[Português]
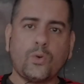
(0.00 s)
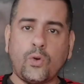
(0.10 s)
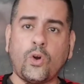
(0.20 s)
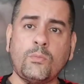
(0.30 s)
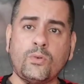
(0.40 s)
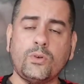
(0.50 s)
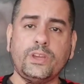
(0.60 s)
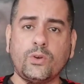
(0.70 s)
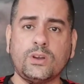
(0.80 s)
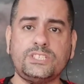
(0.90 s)
Como
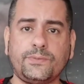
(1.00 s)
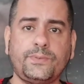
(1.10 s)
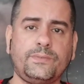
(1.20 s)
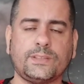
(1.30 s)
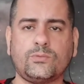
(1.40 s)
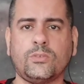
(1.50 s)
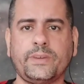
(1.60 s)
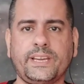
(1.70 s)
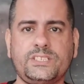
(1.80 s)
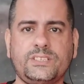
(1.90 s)
e onde vive
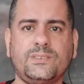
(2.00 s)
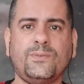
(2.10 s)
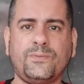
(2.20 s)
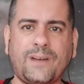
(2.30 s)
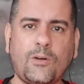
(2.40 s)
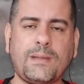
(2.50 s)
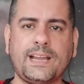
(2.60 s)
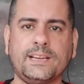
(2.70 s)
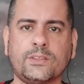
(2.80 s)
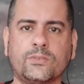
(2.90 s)
atualmente Val
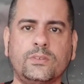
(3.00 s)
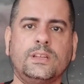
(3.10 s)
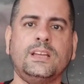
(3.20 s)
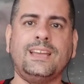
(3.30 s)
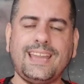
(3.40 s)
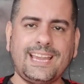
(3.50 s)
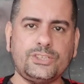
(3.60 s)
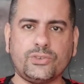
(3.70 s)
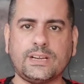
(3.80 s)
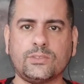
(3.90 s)
Baiano,
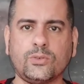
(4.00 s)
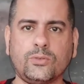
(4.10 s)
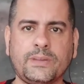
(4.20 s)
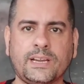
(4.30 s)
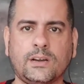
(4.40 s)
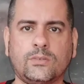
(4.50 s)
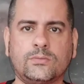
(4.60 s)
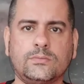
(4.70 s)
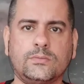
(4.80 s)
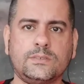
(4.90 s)
ex-jogador do Mengão?